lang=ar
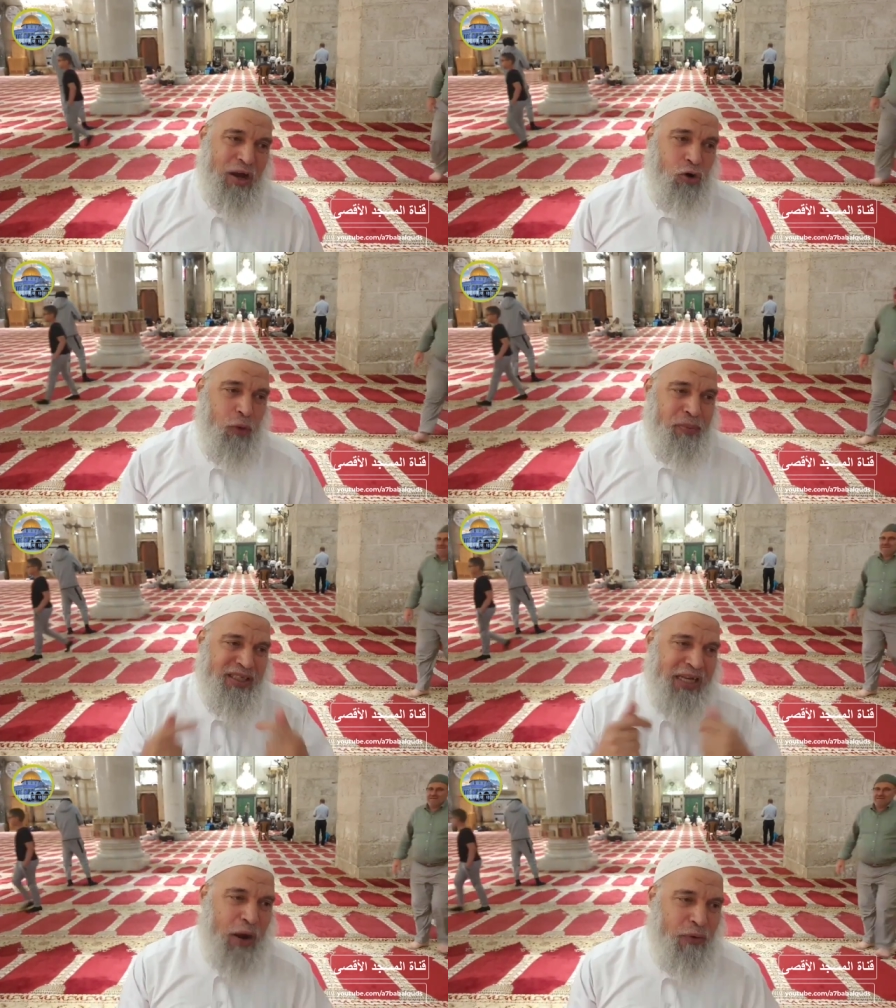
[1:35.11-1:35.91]

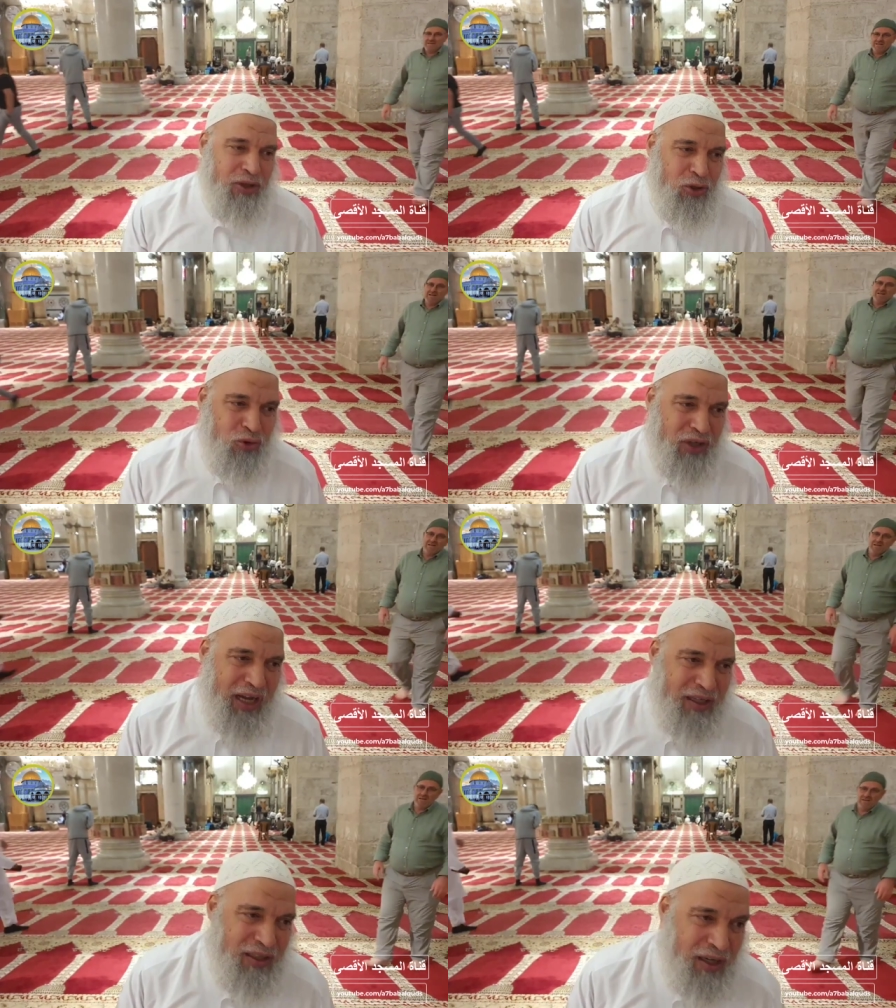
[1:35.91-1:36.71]
وبتلاوة
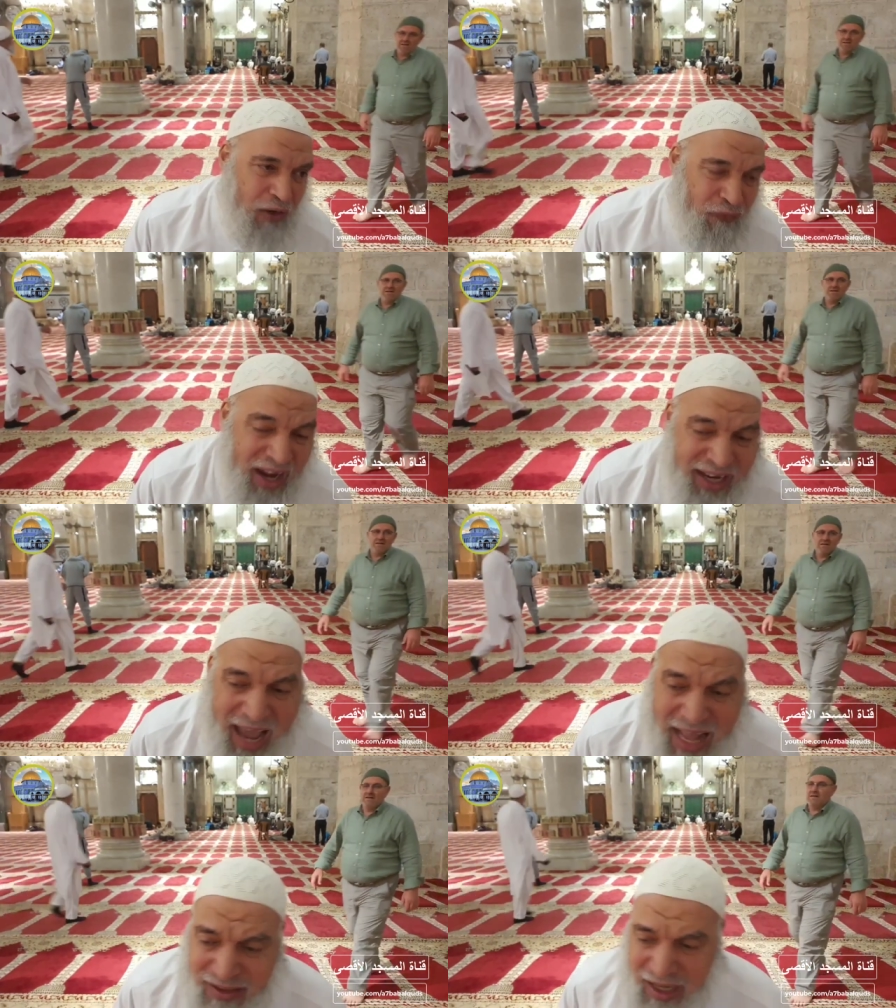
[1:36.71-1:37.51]
القرآن فإن
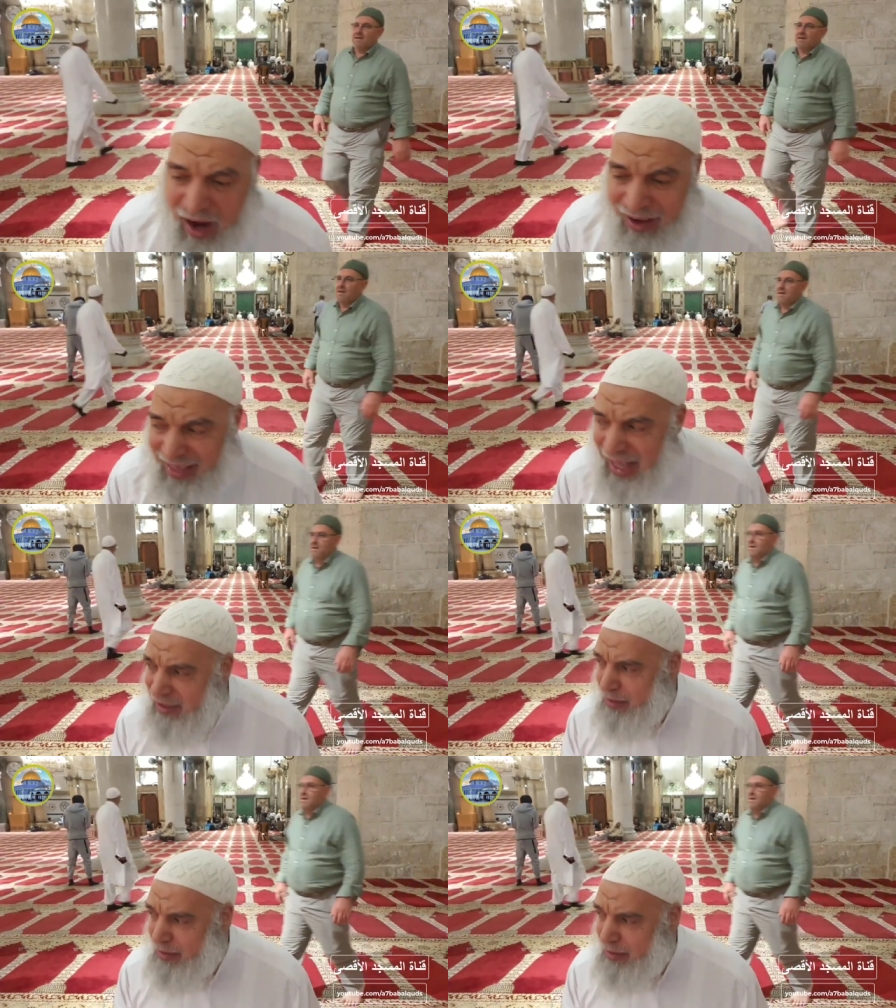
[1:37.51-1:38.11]
أنت أكثرت